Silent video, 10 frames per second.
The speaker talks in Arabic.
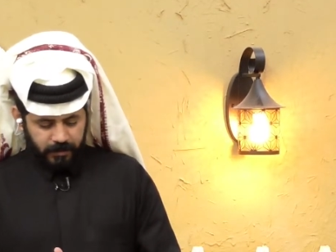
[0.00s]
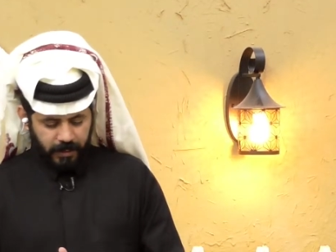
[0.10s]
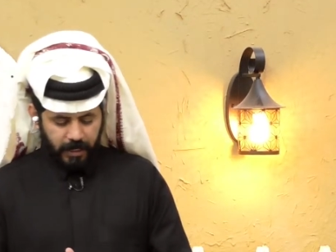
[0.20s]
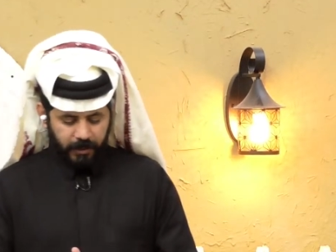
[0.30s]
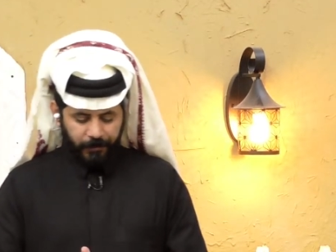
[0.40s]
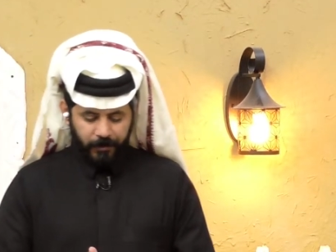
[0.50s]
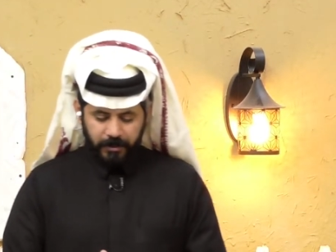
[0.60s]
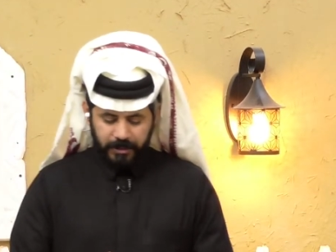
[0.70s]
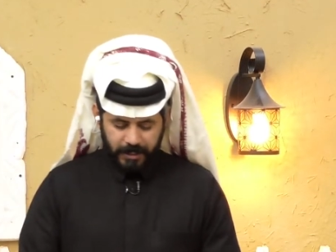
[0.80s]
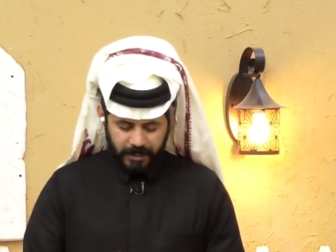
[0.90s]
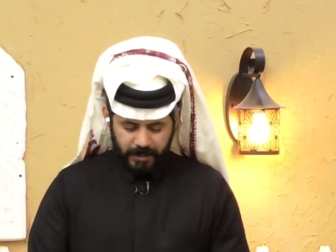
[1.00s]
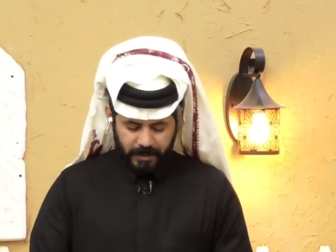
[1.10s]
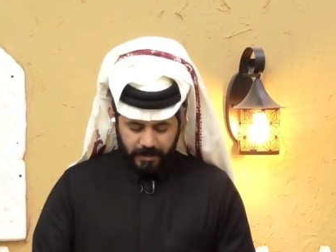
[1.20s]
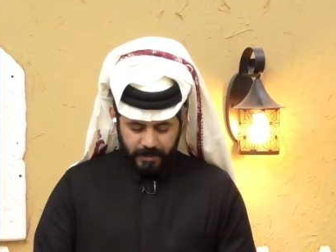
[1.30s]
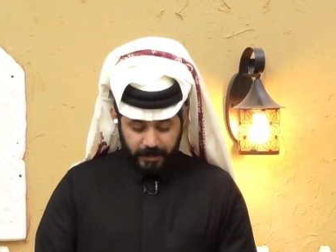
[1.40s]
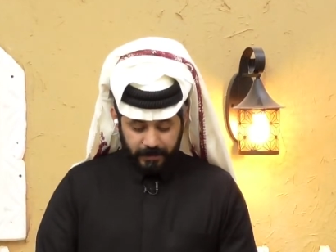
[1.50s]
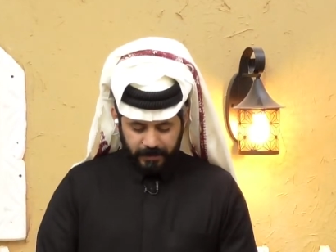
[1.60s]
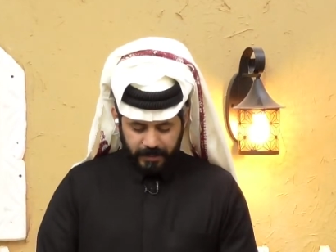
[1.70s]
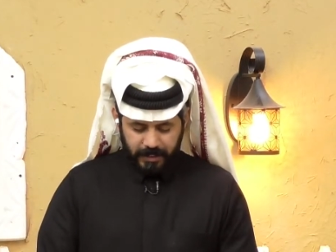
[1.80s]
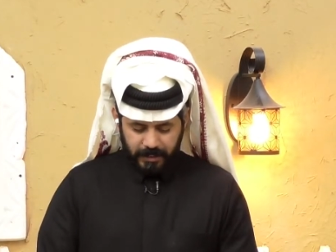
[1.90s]
تاج الروشن
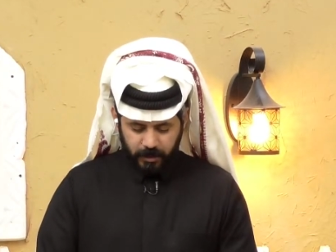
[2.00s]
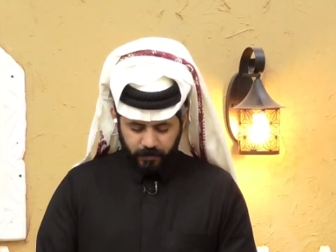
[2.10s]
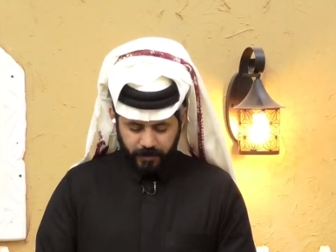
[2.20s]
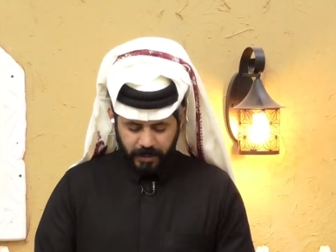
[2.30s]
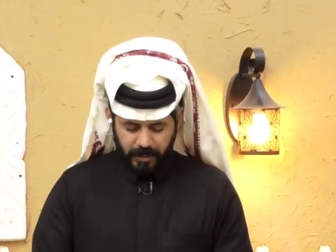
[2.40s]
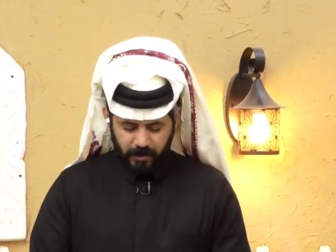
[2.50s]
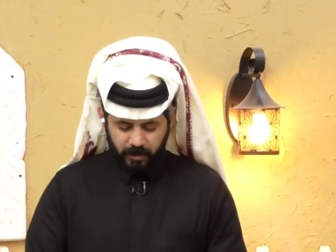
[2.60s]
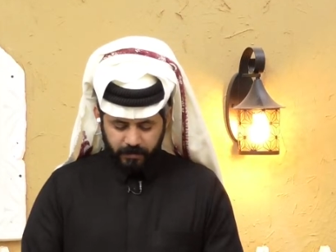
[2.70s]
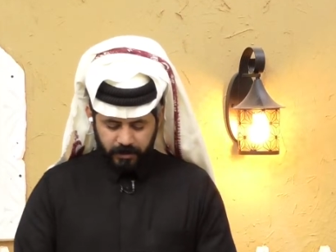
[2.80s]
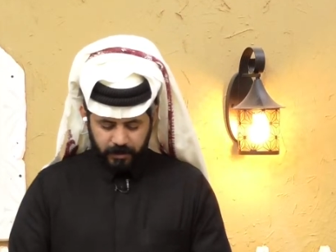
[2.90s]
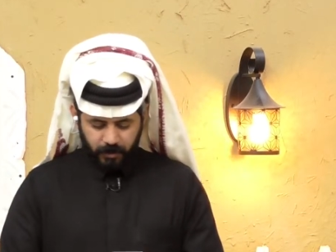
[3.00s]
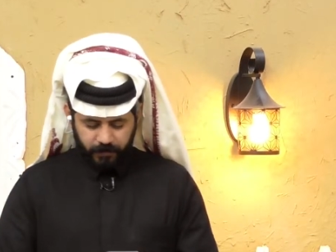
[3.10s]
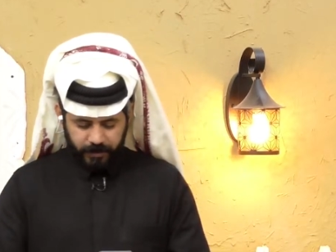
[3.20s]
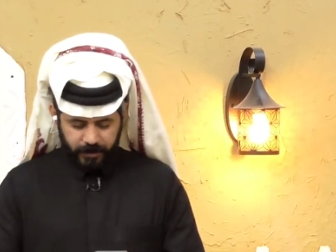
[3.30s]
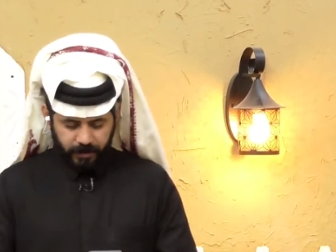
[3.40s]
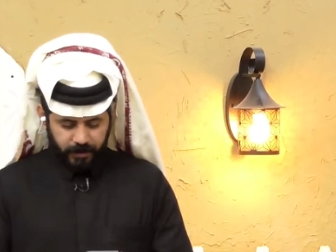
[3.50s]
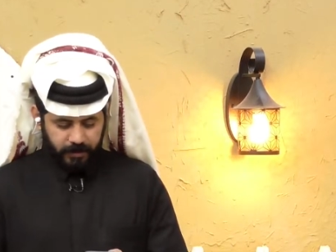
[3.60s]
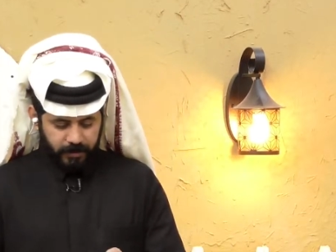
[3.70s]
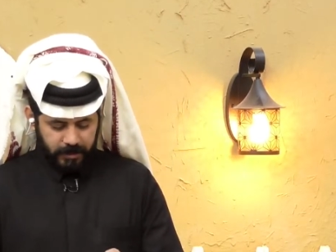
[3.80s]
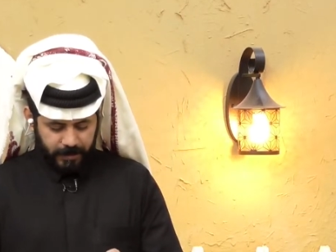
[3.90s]
13 وفالكم التوفيق
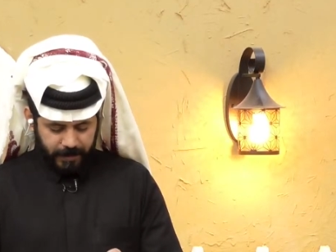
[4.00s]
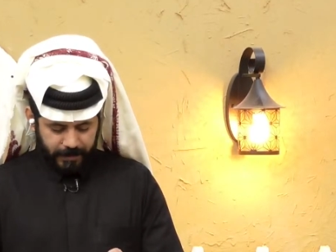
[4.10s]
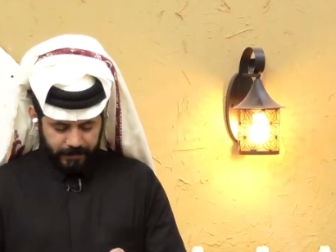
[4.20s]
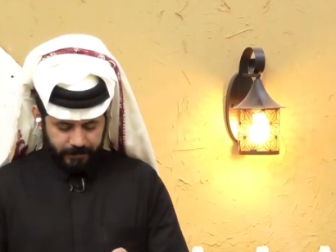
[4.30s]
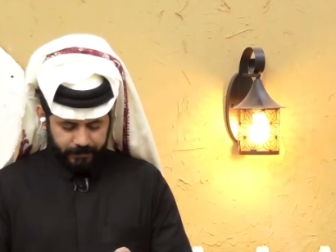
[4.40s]
جميعاً